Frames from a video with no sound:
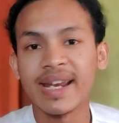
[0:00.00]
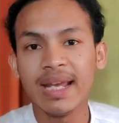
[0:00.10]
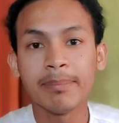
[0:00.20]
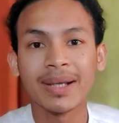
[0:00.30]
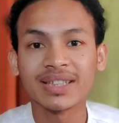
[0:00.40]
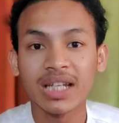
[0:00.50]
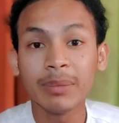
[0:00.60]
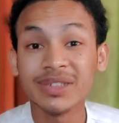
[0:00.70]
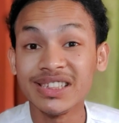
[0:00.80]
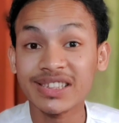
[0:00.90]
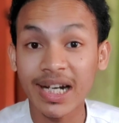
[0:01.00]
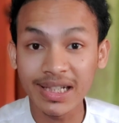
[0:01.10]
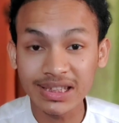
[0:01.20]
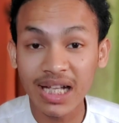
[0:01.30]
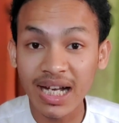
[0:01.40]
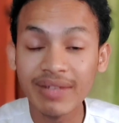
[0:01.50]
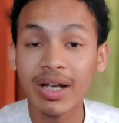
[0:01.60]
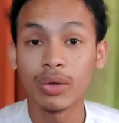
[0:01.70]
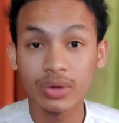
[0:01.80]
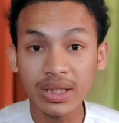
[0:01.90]
अरे मतलब स्टेटस लगाने
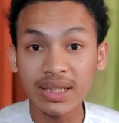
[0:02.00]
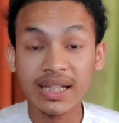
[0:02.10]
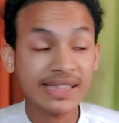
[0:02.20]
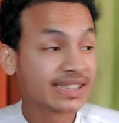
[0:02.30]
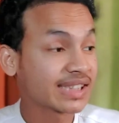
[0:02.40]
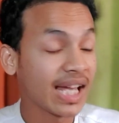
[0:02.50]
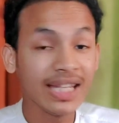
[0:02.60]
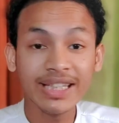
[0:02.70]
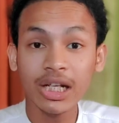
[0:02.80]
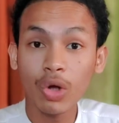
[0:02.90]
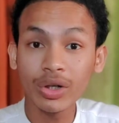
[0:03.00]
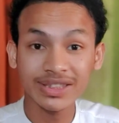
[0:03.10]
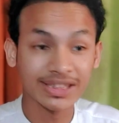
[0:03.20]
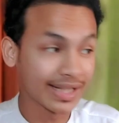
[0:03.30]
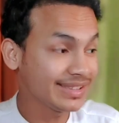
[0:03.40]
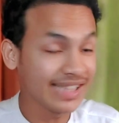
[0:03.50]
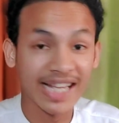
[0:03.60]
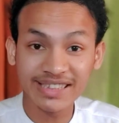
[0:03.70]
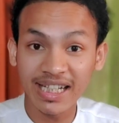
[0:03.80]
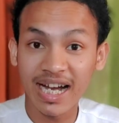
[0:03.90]
वालों की साले ये लोग स्टेटस
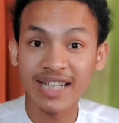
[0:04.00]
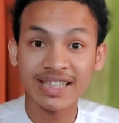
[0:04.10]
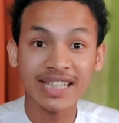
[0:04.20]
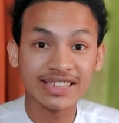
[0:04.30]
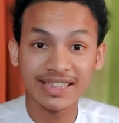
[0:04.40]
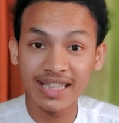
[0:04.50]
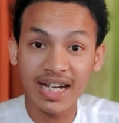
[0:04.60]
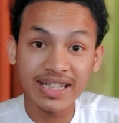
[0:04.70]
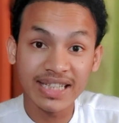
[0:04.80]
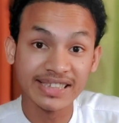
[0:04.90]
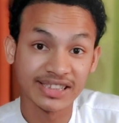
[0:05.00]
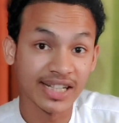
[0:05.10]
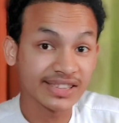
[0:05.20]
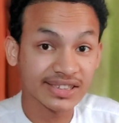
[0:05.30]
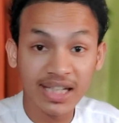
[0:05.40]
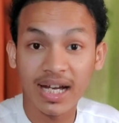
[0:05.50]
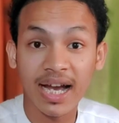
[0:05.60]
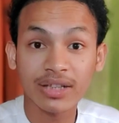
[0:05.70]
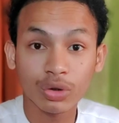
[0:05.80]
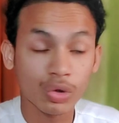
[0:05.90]
ऐसे लगाते हैं जैसे कि अगर ये स्टेटस नहीं
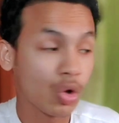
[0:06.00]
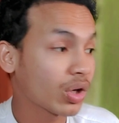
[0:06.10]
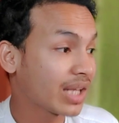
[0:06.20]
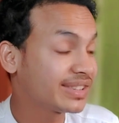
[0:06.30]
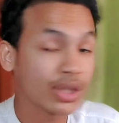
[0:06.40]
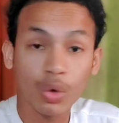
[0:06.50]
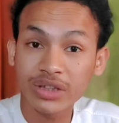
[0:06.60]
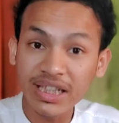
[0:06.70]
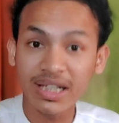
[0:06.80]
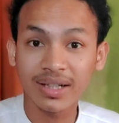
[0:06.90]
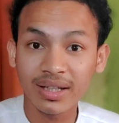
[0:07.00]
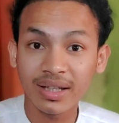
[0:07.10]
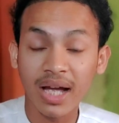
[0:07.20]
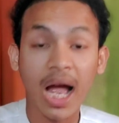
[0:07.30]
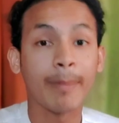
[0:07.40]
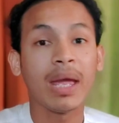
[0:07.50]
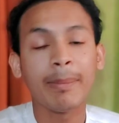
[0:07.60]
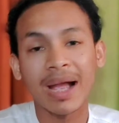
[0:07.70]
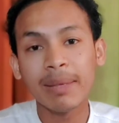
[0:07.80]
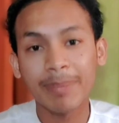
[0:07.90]
लगाए तो लोग कल से रोजे नहीं रखेंगे अबे
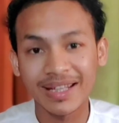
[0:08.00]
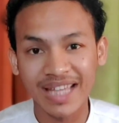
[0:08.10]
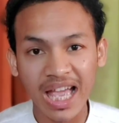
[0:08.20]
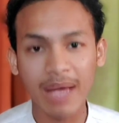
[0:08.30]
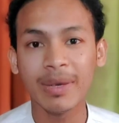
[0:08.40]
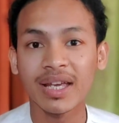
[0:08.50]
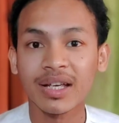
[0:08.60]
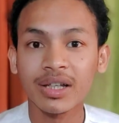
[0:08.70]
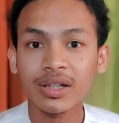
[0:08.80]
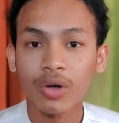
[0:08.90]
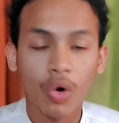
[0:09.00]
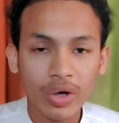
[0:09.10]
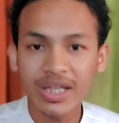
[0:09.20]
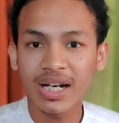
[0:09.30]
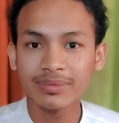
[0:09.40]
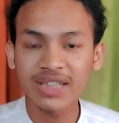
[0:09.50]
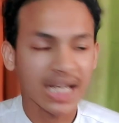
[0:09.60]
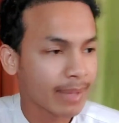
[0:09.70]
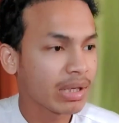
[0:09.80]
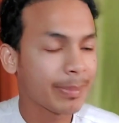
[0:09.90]
भाई पता है हमें हो गया
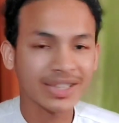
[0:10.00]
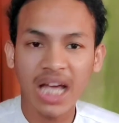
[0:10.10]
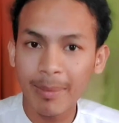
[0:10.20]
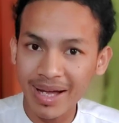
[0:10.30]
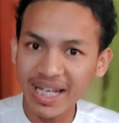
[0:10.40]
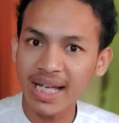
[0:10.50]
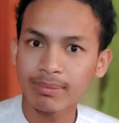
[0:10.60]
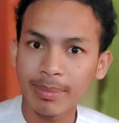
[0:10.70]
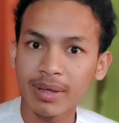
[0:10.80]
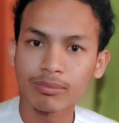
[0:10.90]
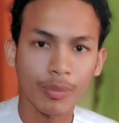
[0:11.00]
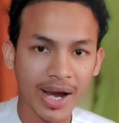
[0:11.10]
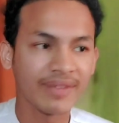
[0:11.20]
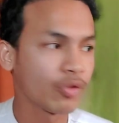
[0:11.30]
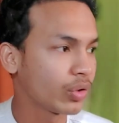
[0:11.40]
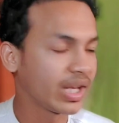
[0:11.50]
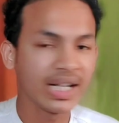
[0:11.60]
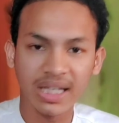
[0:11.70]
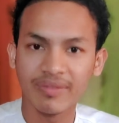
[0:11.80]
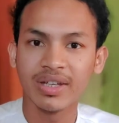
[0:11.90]
रमजान हमें पता हमारे घर में भी मोबाइल फोन
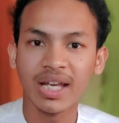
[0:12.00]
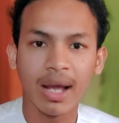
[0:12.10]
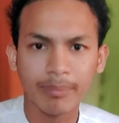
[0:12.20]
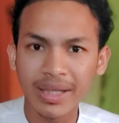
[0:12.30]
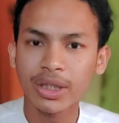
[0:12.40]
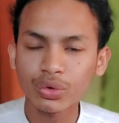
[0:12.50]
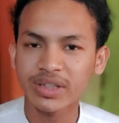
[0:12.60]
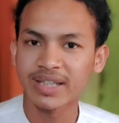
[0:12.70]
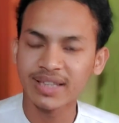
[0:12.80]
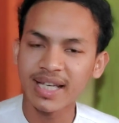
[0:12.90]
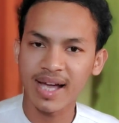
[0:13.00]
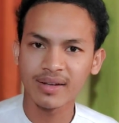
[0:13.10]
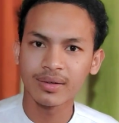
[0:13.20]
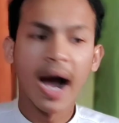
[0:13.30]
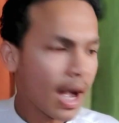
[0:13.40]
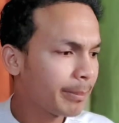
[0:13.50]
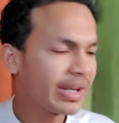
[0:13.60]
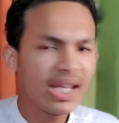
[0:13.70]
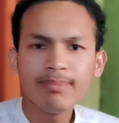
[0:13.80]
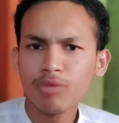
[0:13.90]
है टीवी है हम भी न्यूज देखते हैं यार हाँ
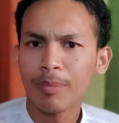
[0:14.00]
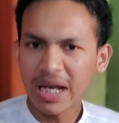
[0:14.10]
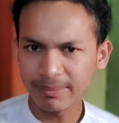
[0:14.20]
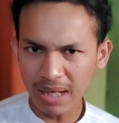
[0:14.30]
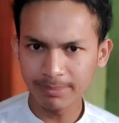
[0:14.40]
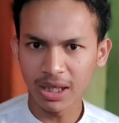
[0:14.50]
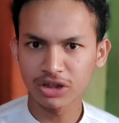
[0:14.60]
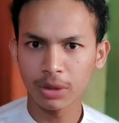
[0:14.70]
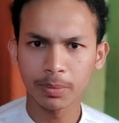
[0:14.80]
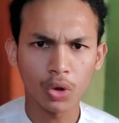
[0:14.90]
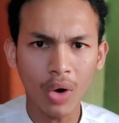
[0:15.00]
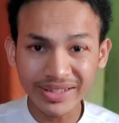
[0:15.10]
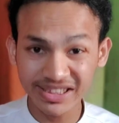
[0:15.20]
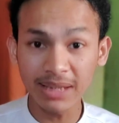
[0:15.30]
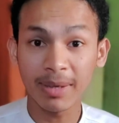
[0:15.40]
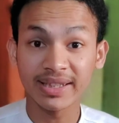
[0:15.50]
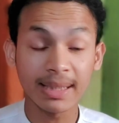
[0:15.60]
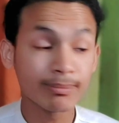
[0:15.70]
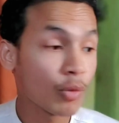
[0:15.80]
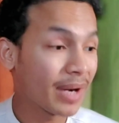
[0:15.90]
भले ही मुबारकबाद बैठते पीरो अच्छी
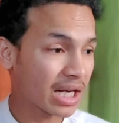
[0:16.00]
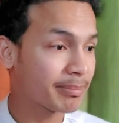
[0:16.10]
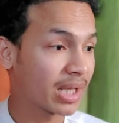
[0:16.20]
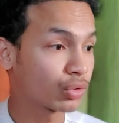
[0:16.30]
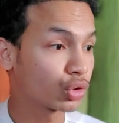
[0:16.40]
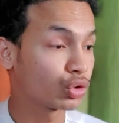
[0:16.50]
बात है मुबारकबाद दो